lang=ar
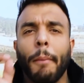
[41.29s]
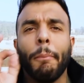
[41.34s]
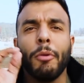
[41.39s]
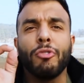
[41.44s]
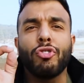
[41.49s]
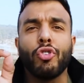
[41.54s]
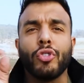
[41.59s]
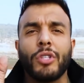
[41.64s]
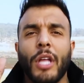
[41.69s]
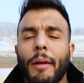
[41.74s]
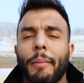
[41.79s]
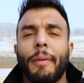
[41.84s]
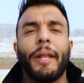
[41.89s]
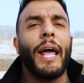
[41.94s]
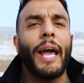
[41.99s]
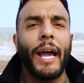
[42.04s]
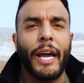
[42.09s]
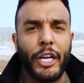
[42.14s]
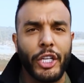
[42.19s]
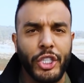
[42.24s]
بزقطك من
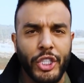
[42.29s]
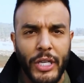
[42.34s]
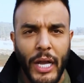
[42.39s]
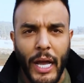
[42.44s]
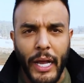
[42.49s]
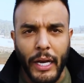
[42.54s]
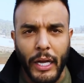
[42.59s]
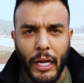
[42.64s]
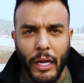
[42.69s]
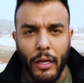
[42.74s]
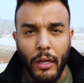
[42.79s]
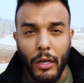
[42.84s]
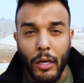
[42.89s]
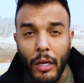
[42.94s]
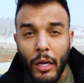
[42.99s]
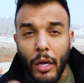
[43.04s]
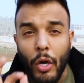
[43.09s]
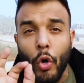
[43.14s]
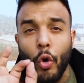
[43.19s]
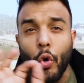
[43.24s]
اخر الشارع
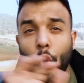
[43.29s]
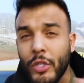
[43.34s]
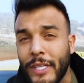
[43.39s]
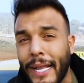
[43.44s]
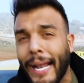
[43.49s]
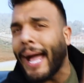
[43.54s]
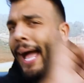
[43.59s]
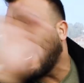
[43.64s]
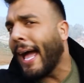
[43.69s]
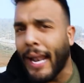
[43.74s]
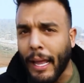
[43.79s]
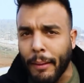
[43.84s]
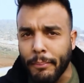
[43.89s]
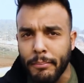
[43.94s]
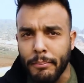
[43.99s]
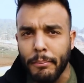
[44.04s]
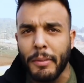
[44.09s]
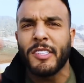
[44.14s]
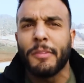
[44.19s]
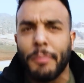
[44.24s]
خون
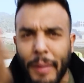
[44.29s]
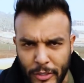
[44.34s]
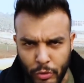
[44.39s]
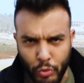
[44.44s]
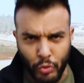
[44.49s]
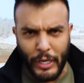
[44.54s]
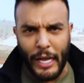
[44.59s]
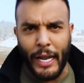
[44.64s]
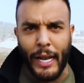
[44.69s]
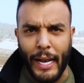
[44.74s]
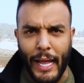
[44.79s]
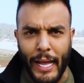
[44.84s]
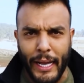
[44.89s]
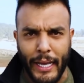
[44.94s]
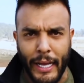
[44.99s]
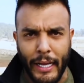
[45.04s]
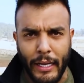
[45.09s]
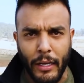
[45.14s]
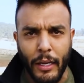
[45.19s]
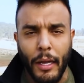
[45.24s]
العالم بس ما تخون
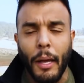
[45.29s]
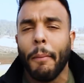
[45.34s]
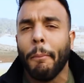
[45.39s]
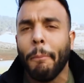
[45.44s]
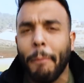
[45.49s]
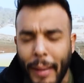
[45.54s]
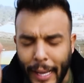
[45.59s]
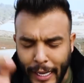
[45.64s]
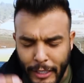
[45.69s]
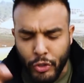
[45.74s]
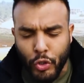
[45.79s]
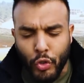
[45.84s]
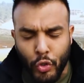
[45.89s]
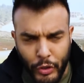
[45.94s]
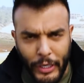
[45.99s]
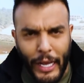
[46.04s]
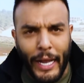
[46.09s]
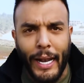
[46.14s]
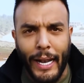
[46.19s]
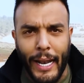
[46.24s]
حلاقك ما
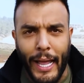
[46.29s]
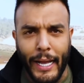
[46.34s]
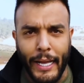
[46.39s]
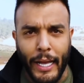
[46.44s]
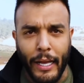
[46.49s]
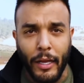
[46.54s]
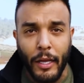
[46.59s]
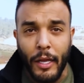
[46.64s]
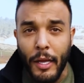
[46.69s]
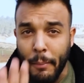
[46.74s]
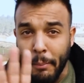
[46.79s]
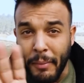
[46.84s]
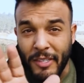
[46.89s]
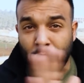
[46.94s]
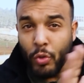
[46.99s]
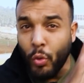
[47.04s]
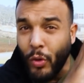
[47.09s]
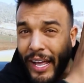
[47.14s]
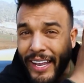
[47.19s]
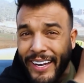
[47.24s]
تخون حلاقك
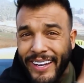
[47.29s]
مسؤول